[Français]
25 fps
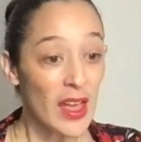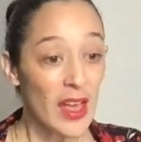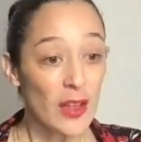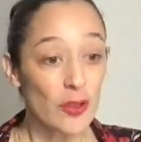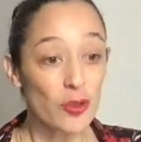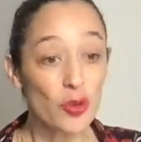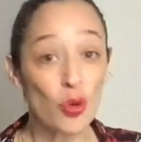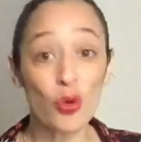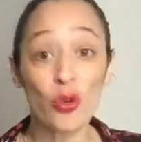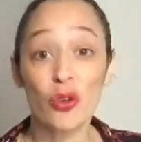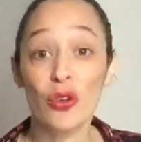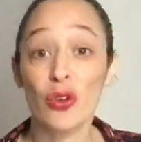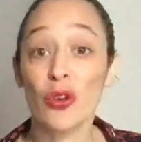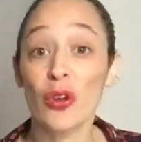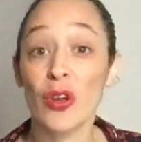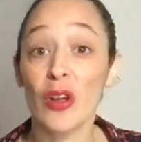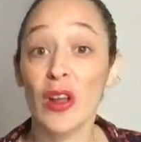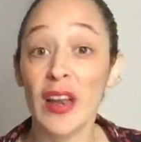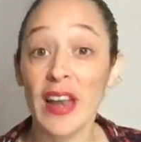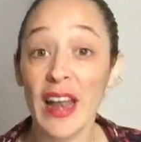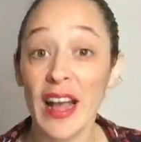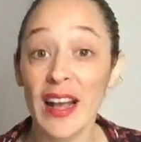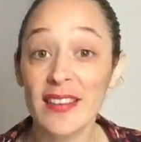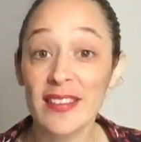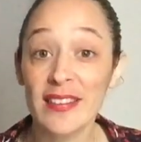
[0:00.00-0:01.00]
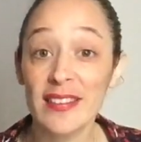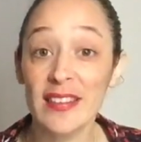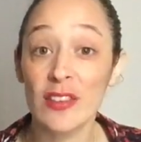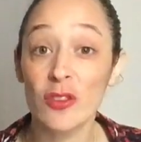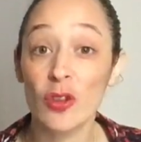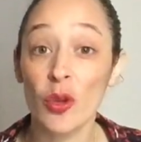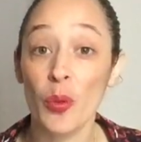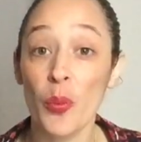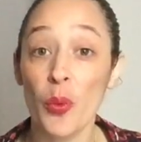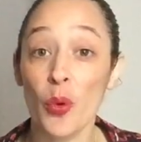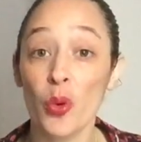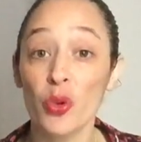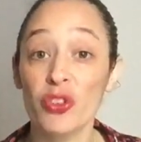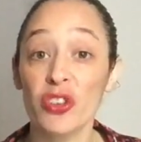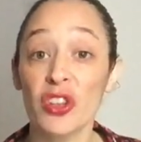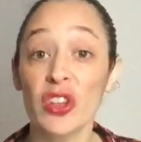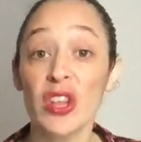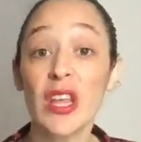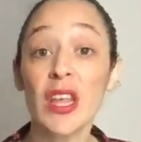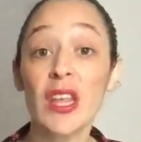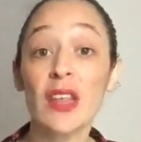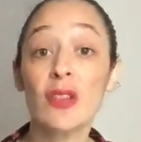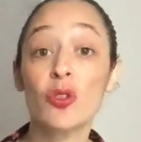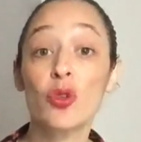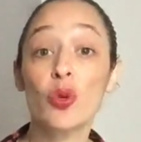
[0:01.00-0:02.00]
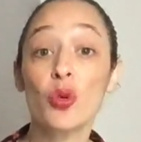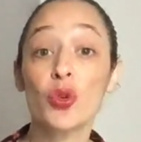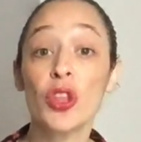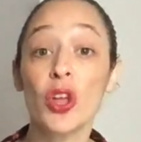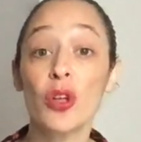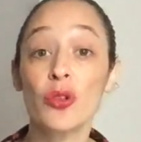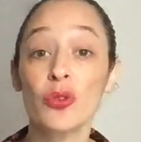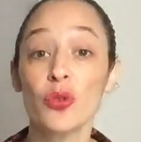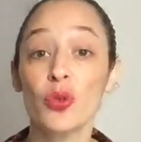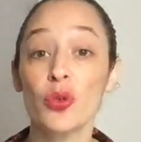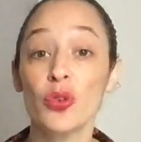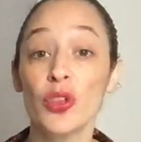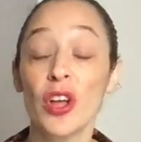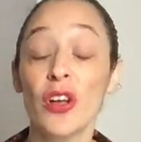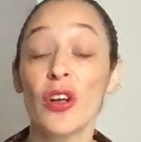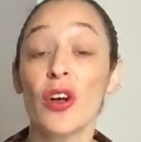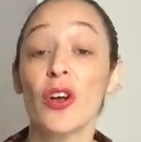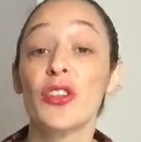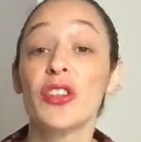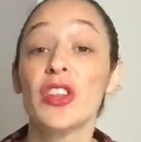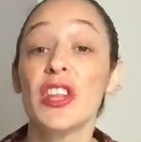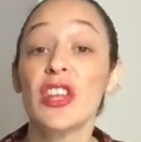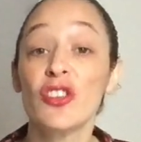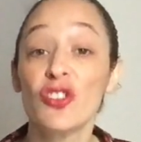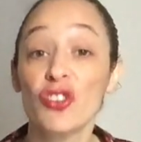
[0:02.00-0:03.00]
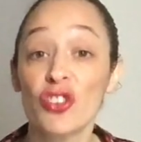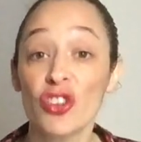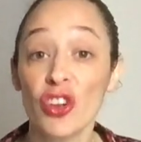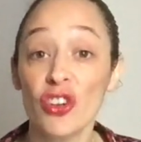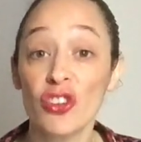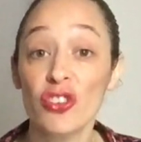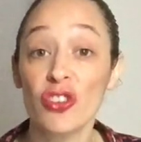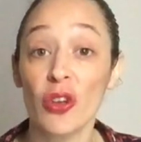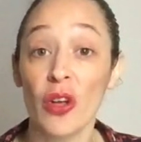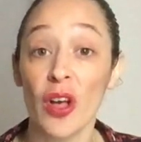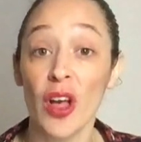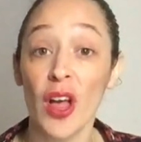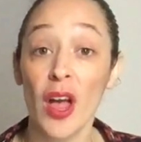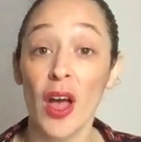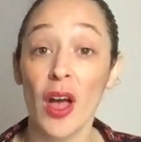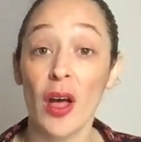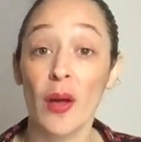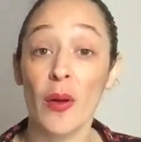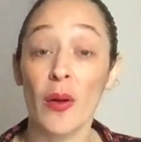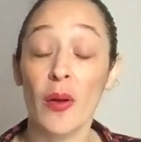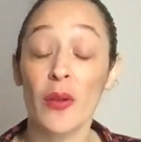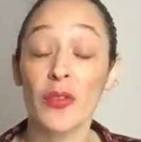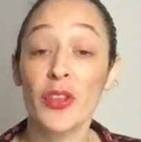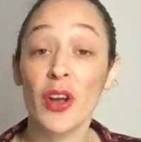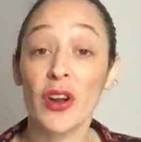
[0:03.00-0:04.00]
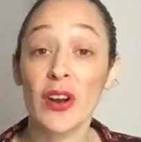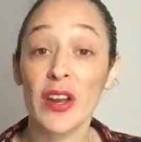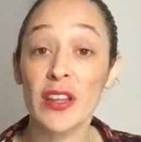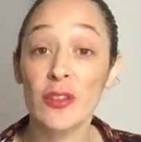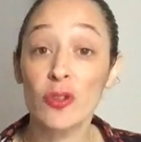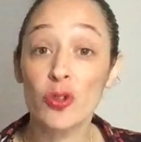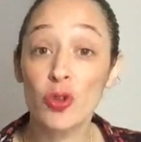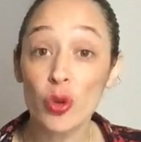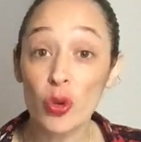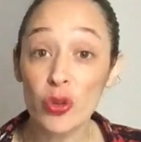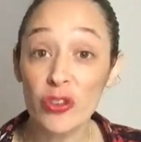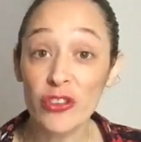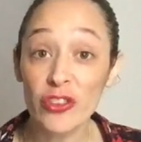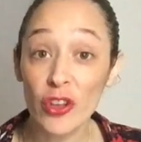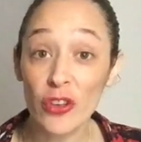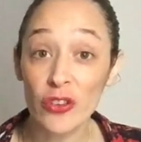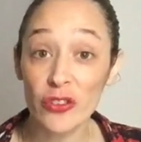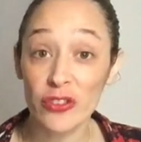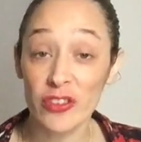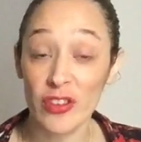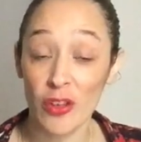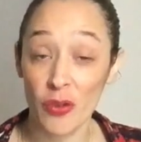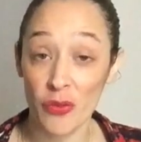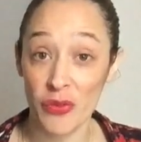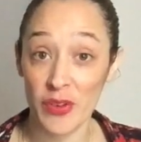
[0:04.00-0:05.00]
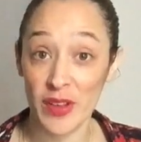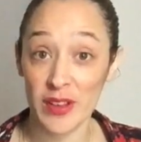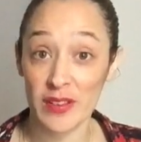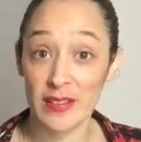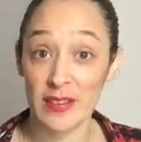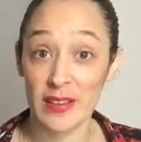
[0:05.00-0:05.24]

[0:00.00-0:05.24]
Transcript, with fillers: Donc là, c'est un procédé donnant-donnant, un échange euh, dans les deux sens en fait.